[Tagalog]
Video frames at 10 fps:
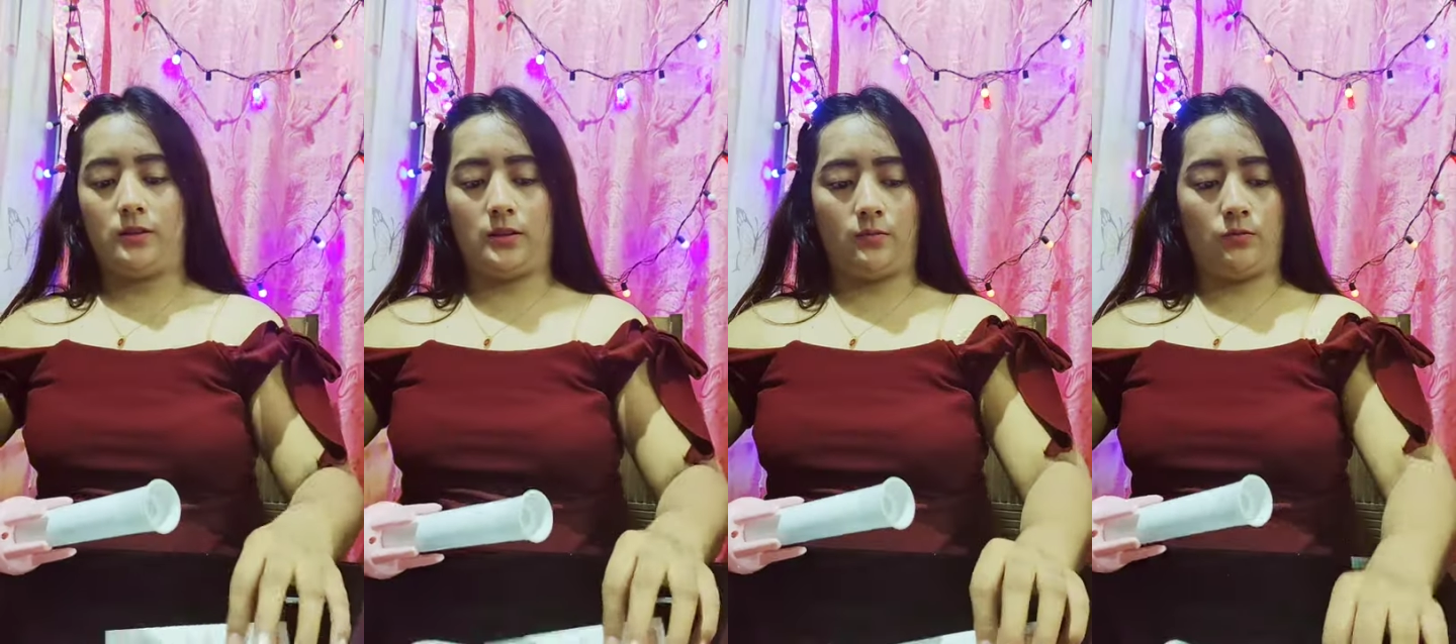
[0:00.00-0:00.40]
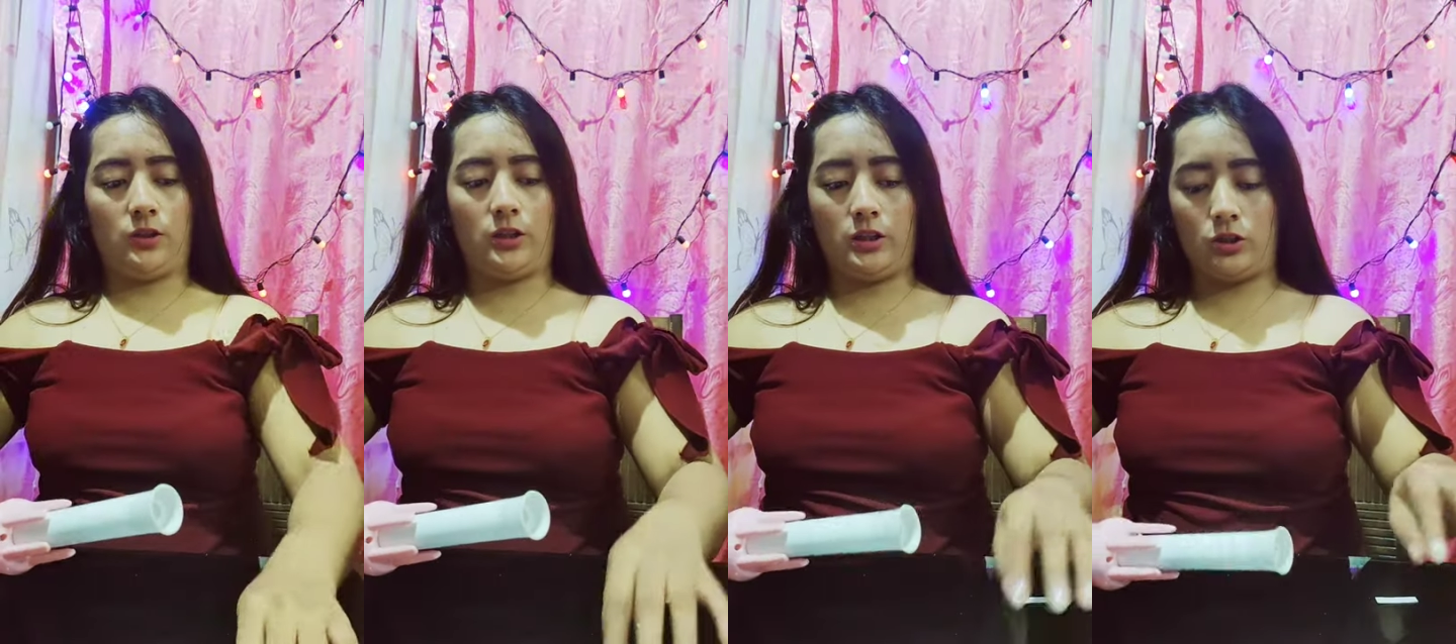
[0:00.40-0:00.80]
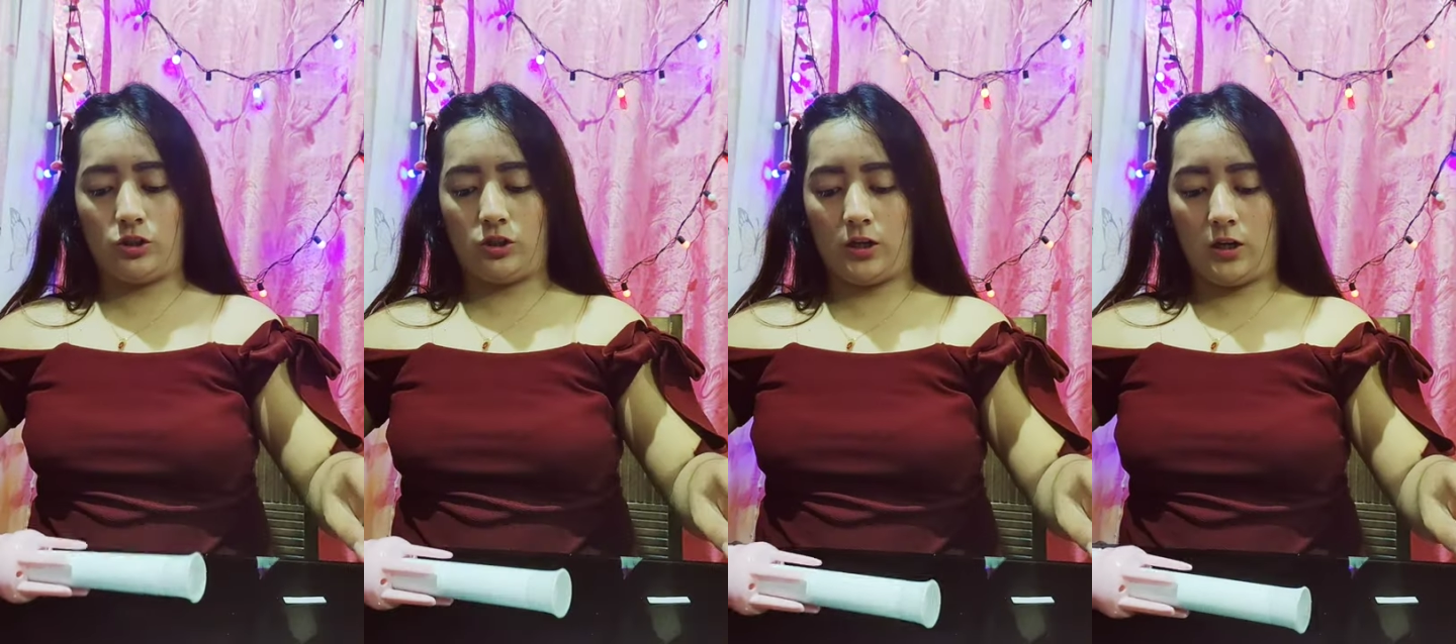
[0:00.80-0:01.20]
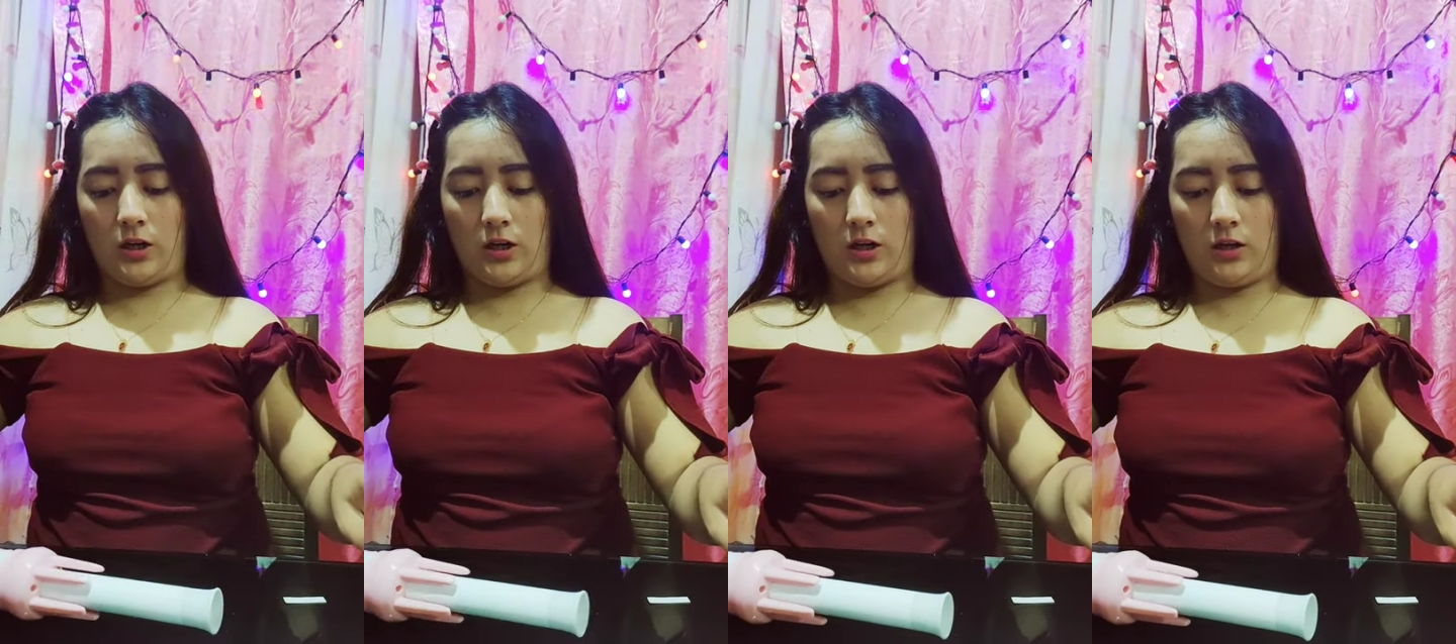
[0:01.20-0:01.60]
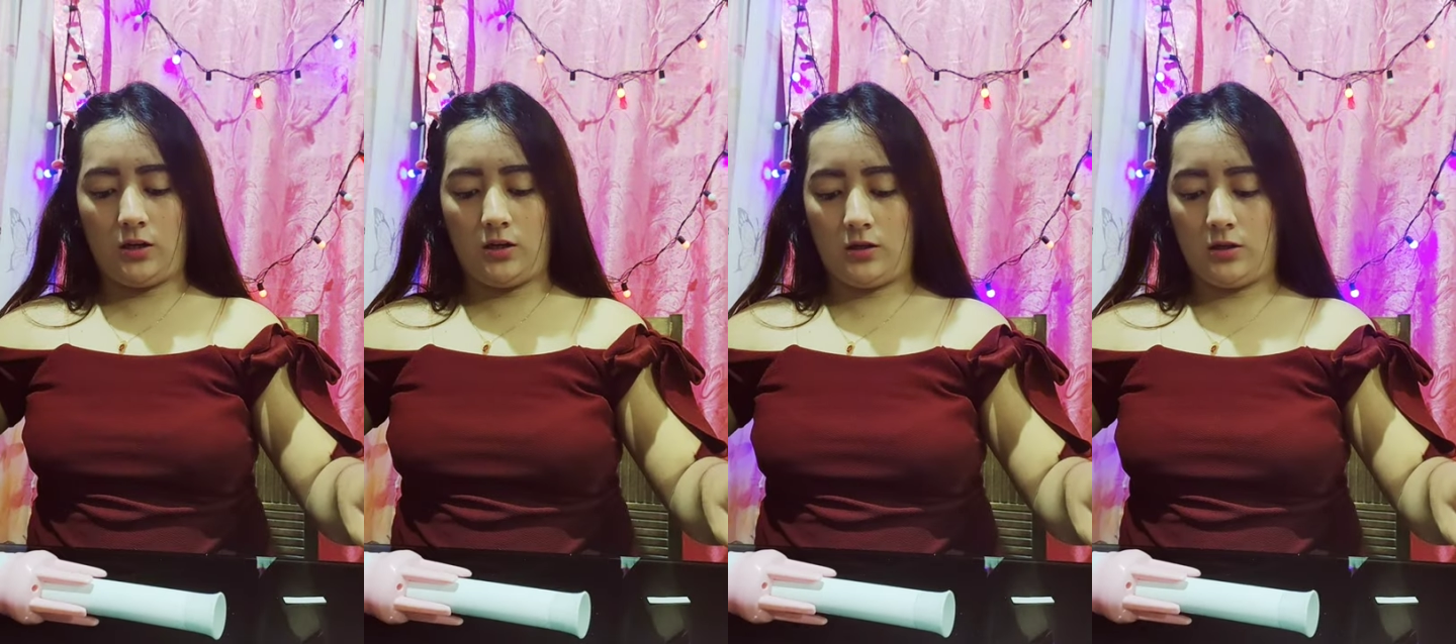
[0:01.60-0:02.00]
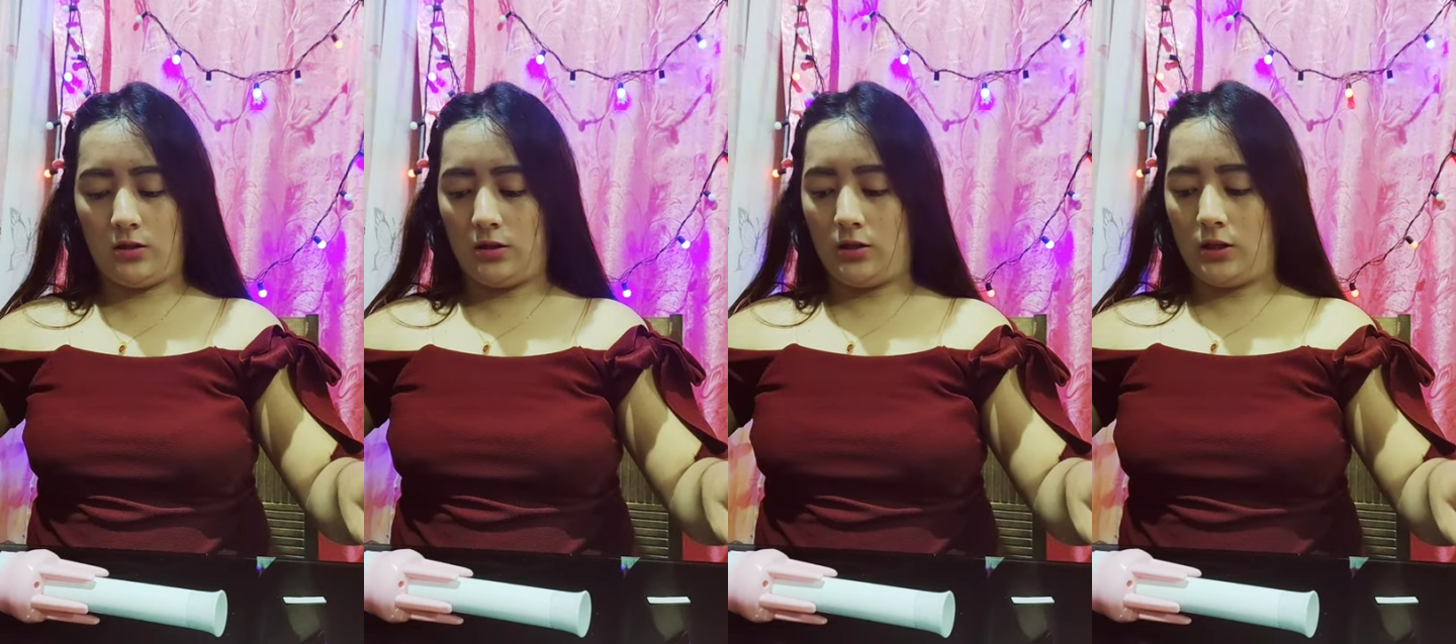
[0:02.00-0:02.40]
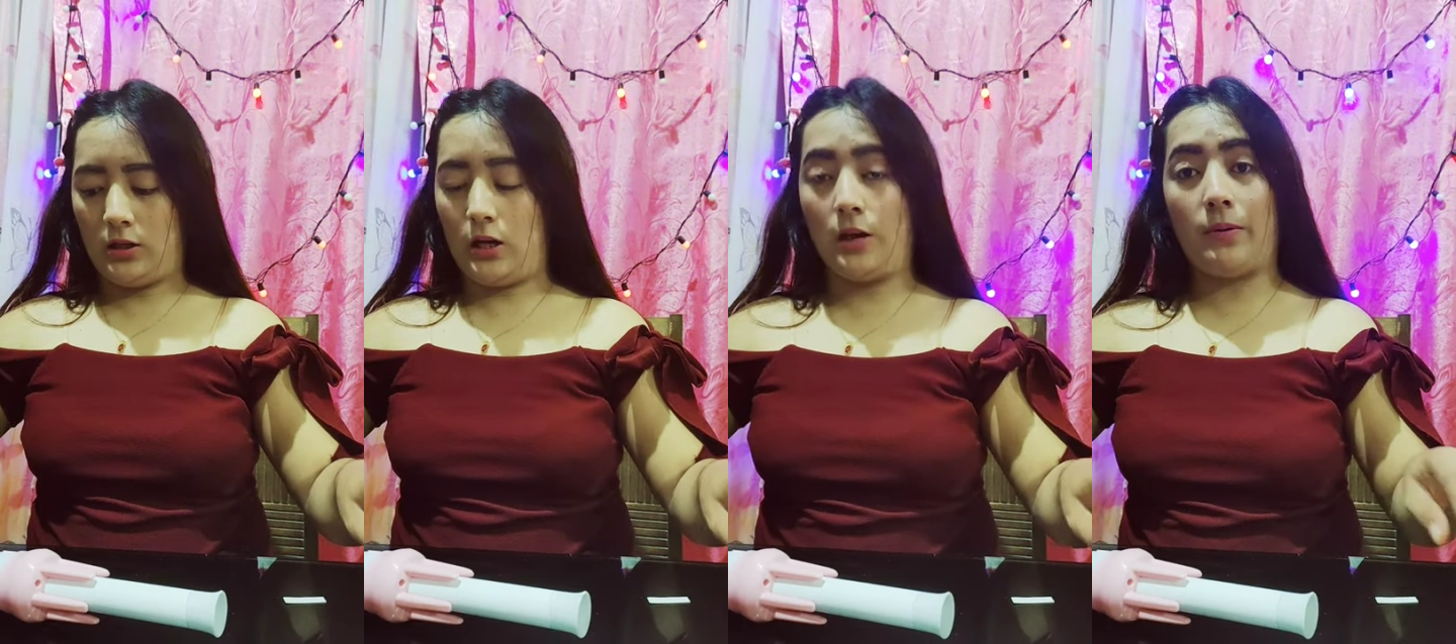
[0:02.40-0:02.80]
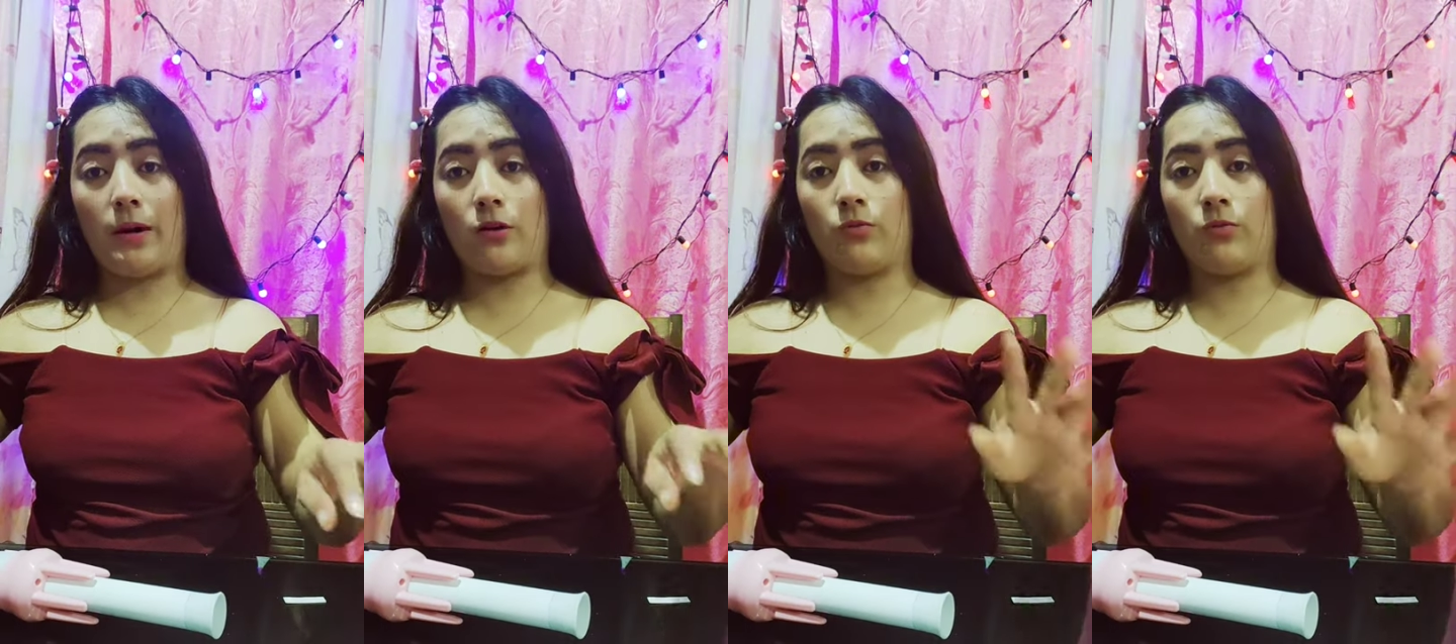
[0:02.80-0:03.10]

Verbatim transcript: Yan na yan siya. Lalapag